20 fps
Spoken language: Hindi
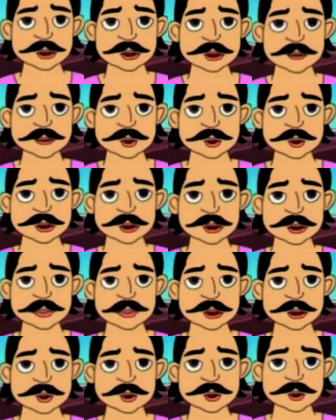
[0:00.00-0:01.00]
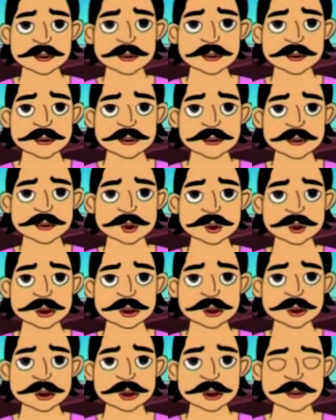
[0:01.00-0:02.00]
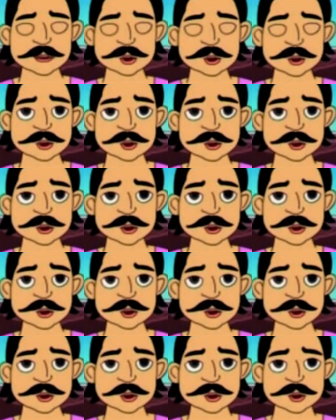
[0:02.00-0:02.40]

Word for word: इसलिए मैंने सोचा कि अपने बुढ़ापे के लिए